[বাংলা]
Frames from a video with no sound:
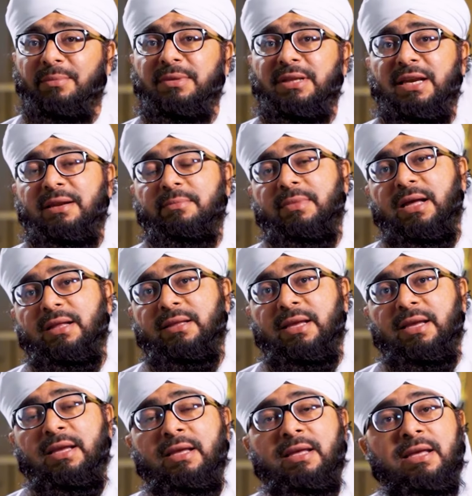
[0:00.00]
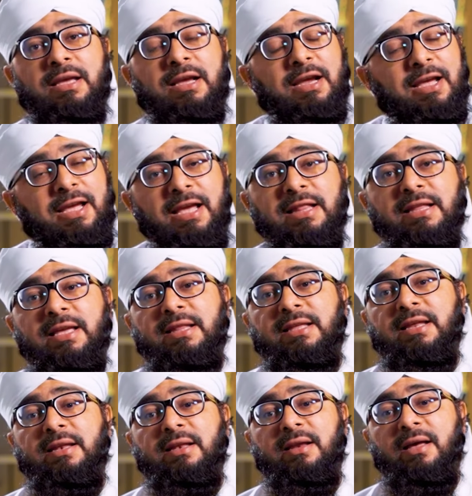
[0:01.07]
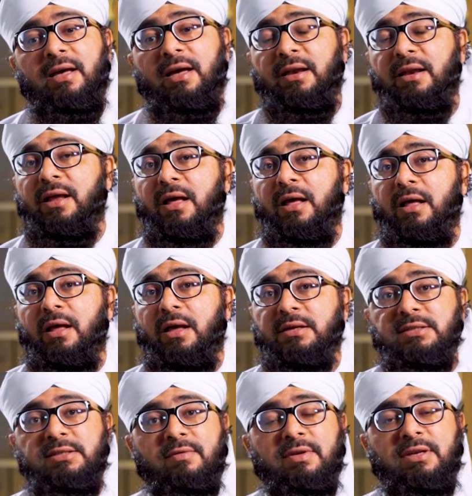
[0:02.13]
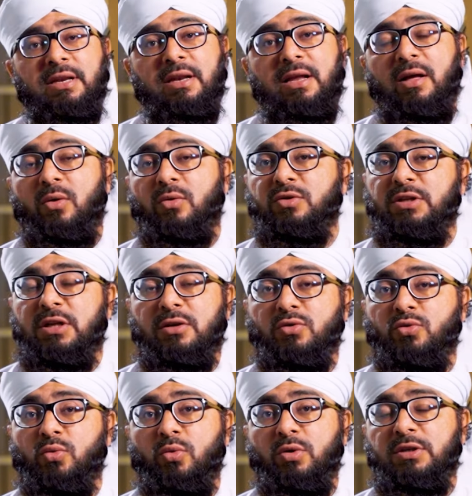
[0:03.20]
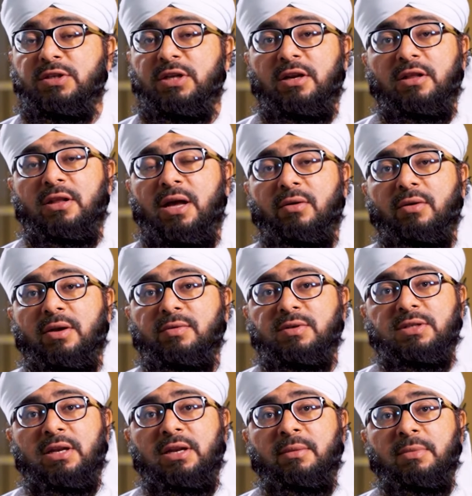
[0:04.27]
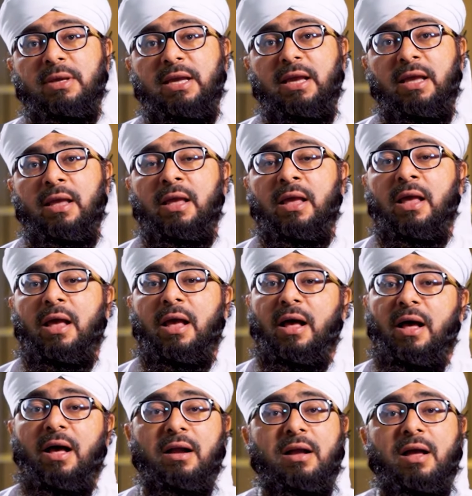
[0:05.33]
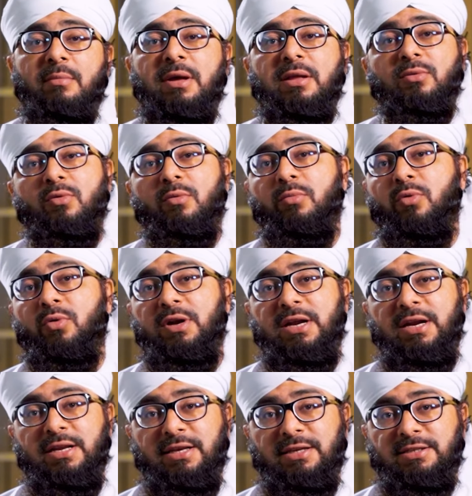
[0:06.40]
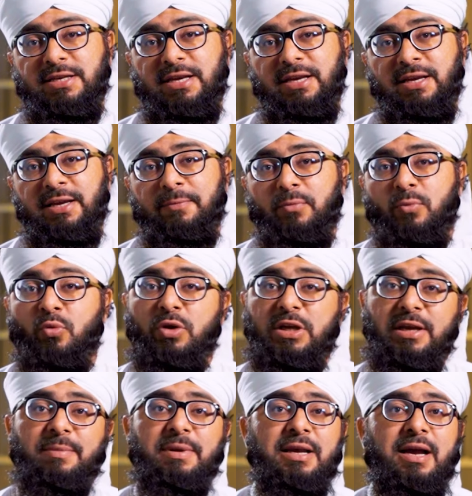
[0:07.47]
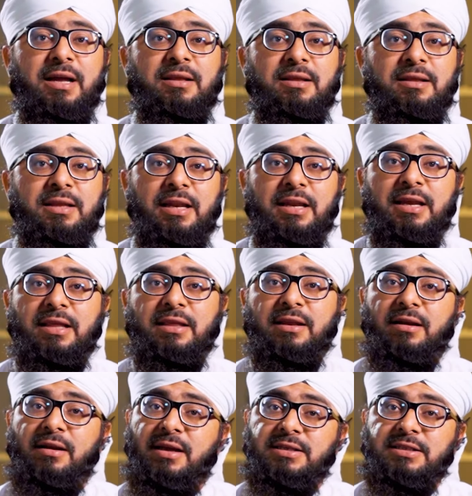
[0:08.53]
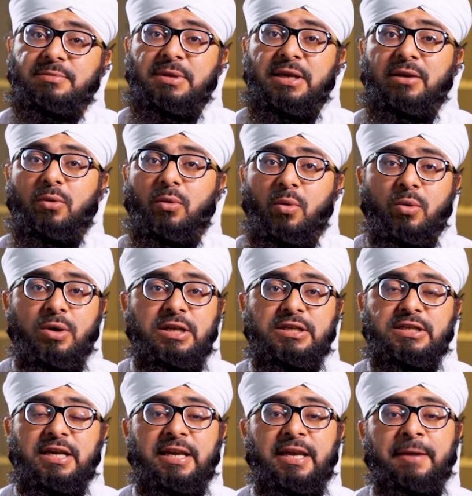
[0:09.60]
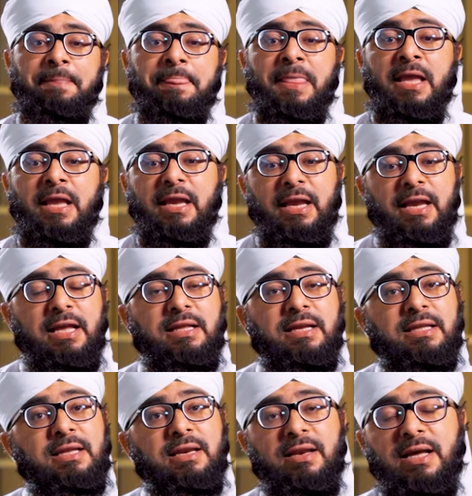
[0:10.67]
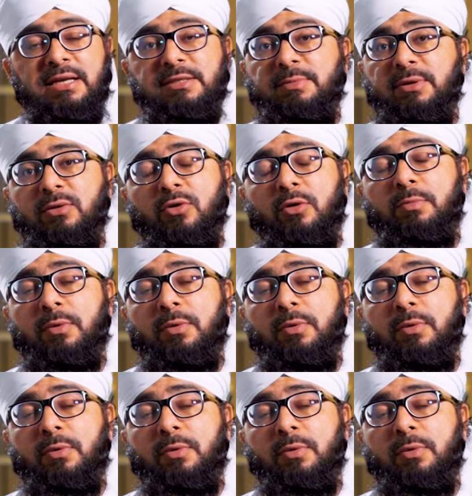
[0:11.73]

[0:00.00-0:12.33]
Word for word: বিষয় হল ঈদের দিন আল্লাহ আজাল এবং তার রসুল সাল্লাহ আলহি ওয়াসাল্লামের বিধানাবলী ভোলা যাবে না তা অন্তরে স্মরণে রাখা আবশ্যক করে নিন ঈদের দিন কিছু না